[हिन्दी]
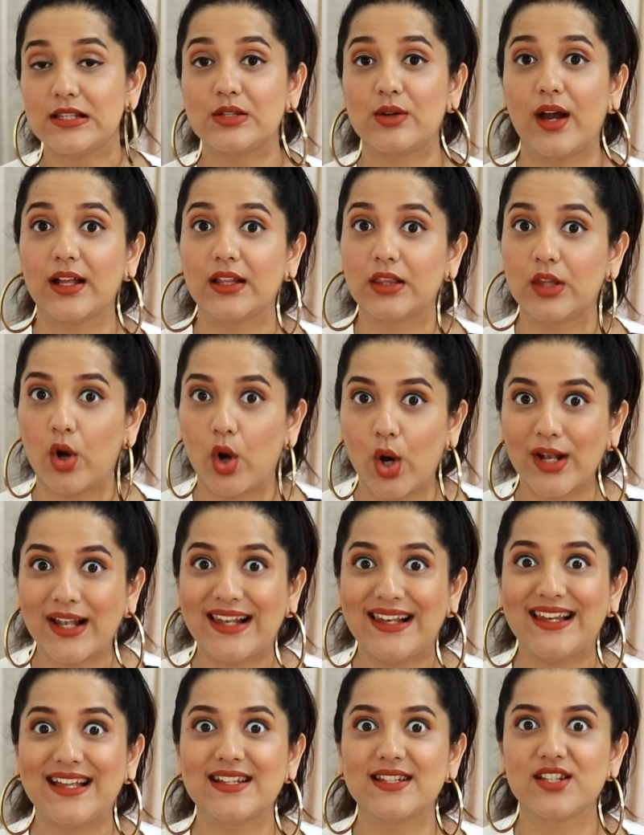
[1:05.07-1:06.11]
सो आई
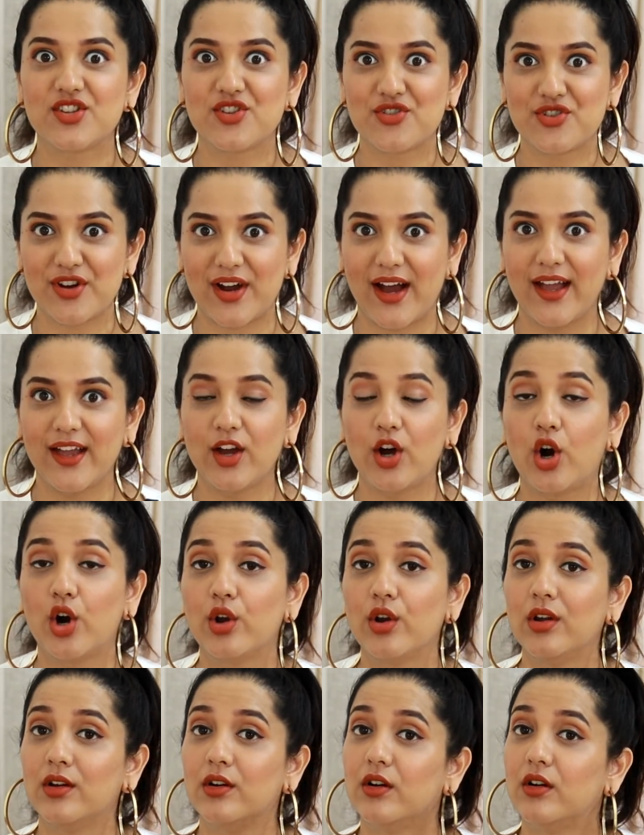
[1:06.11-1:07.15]
थॉट लेट्स ट्राई
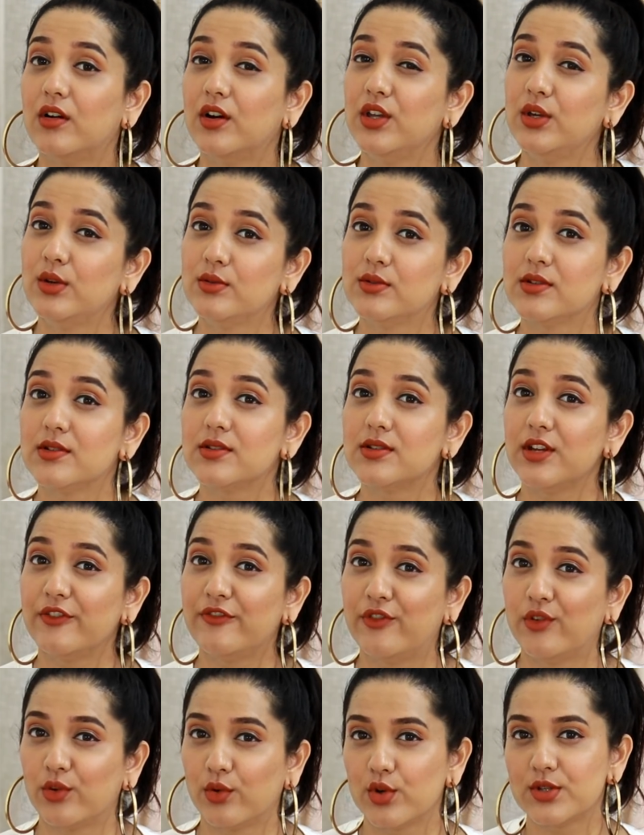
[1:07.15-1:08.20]
और यूज़र्स uh, ने
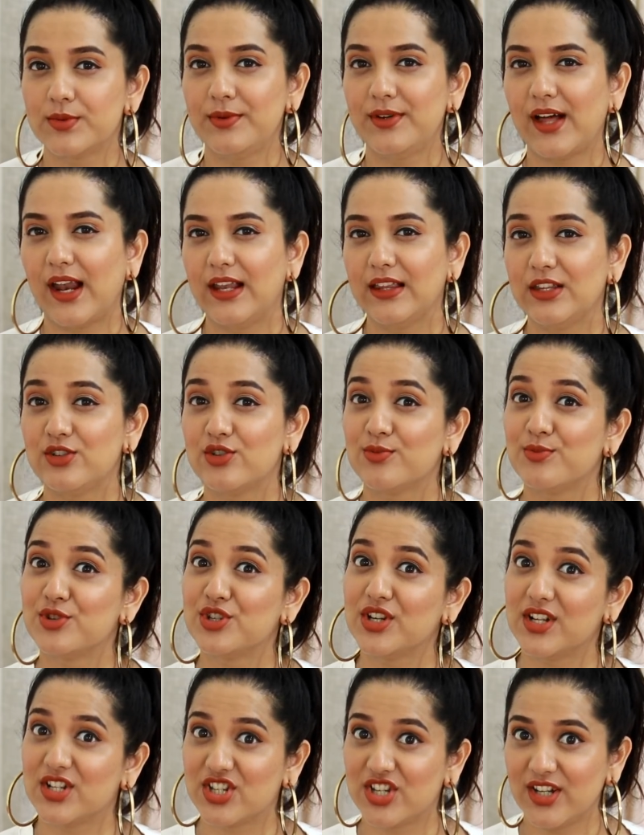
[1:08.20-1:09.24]
फ़ोटोज़ भी डाली थी जो
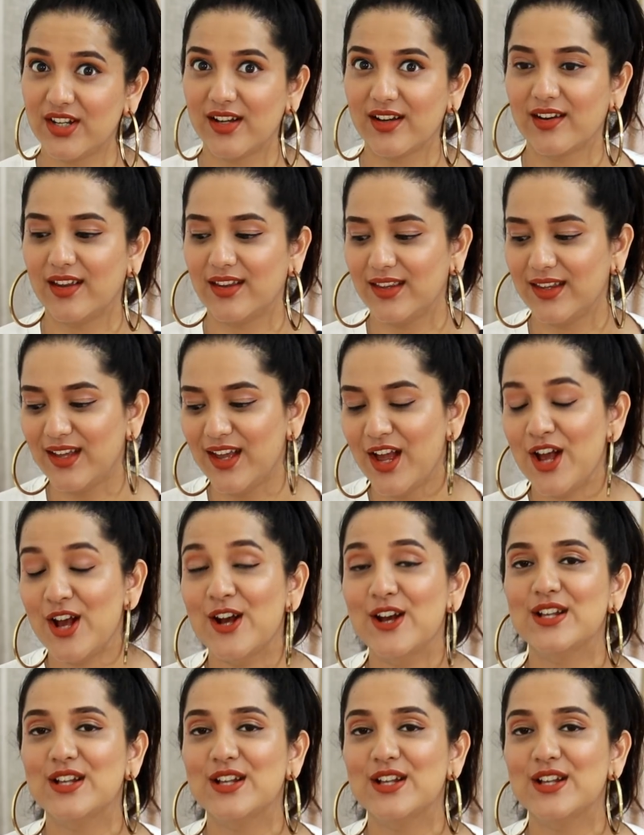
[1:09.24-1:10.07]
मुझे अच्छी लग रही थी